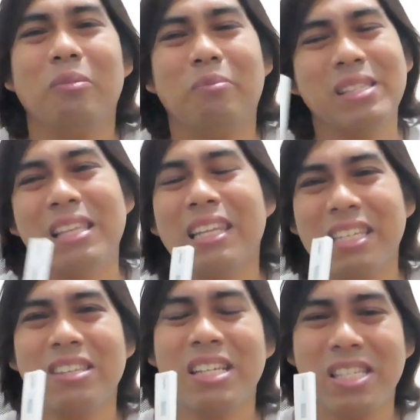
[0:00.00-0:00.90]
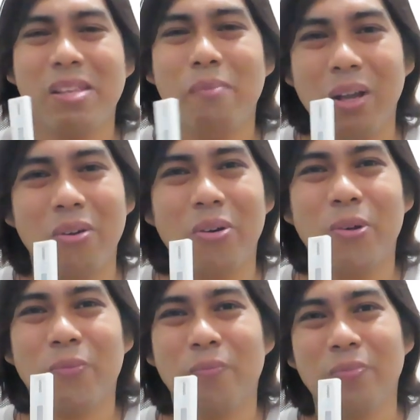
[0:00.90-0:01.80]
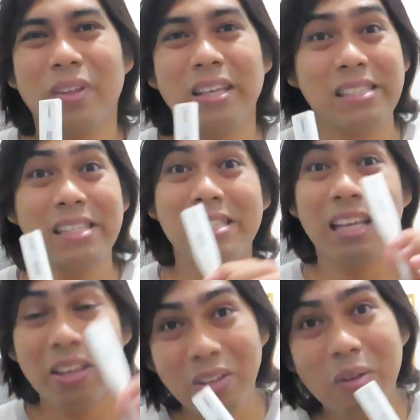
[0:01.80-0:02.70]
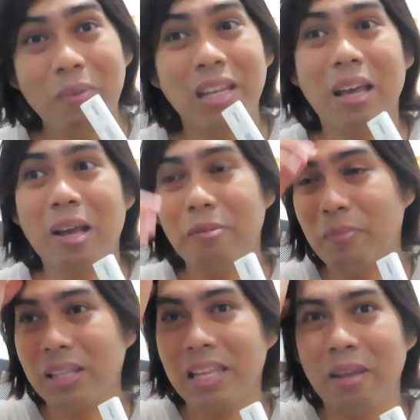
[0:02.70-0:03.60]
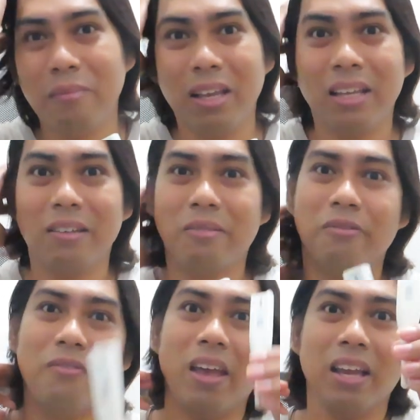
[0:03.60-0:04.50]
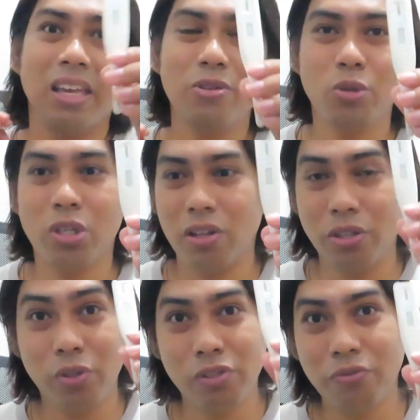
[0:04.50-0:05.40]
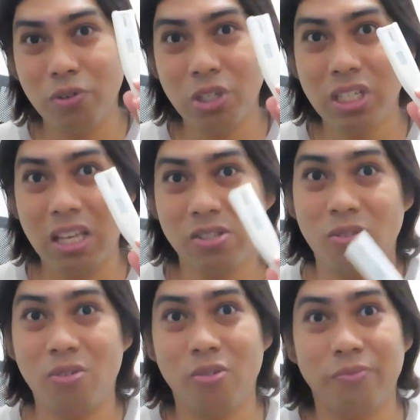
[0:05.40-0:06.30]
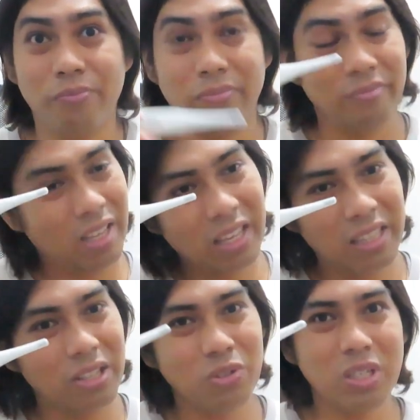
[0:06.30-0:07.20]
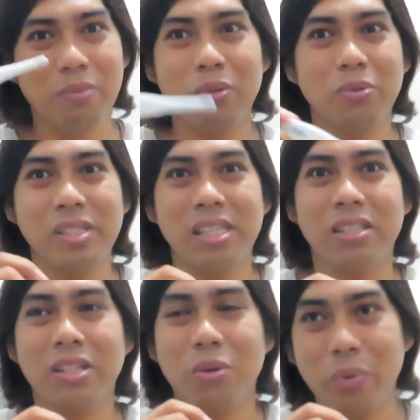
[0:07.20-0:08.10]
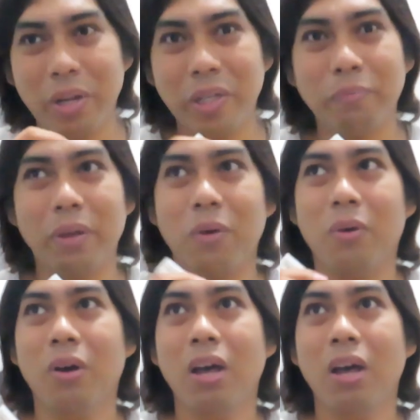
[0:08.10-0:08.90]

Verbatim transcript: Basta nandyan lang siya sa bag ko. Since ngayon naman na pandemic, very use useful siya. So, hindi ko siya mako-consider na weird pero